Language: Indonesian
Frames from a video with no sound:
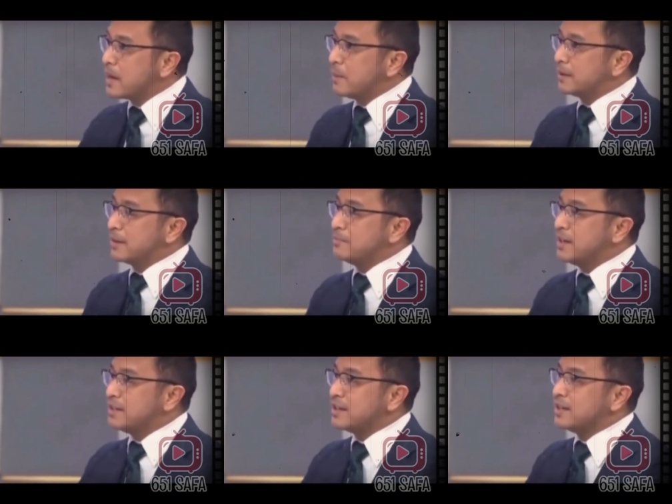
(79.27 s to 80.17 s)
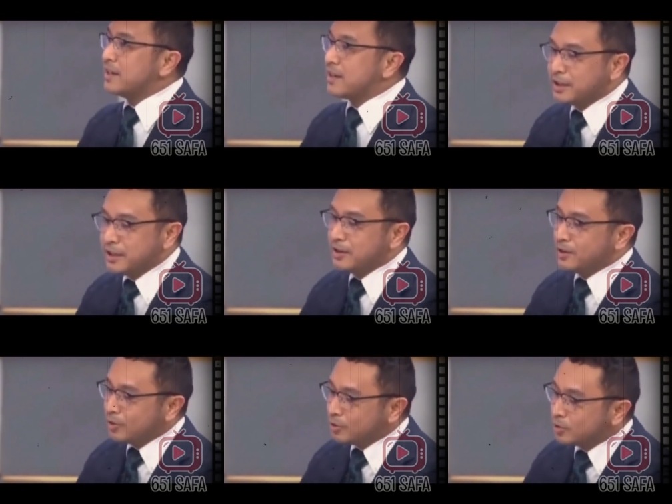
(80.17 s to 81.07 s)
Bagaimana tidak, dalam
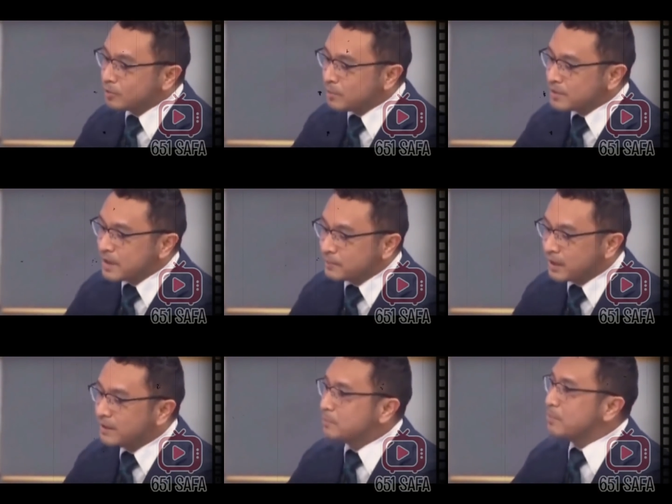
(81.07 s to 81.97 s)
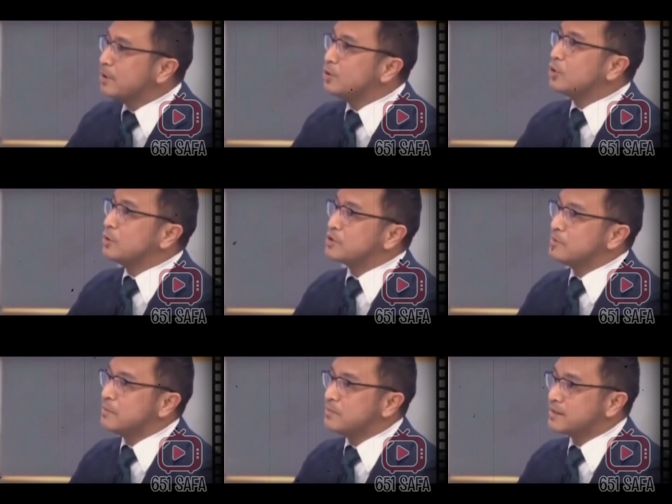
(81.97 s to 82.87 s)
video tersebut Giring tidak bisa membedakan
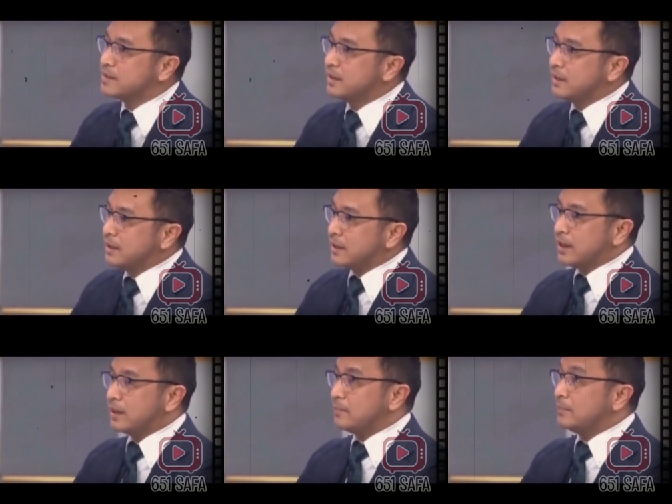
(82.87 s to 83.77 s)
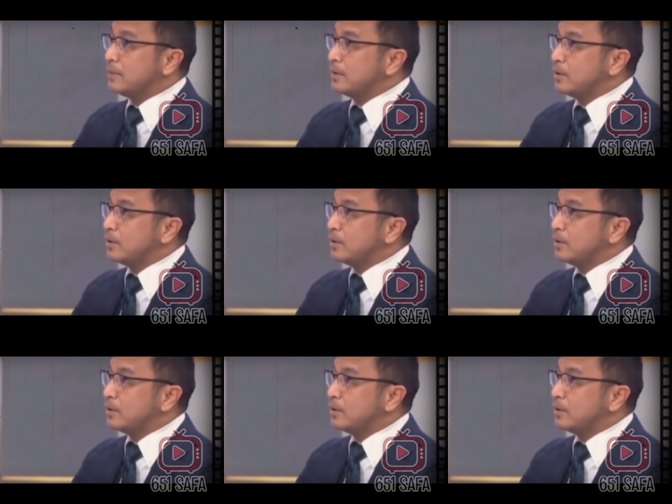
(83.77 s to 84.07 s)
mana saran dan juga kritik.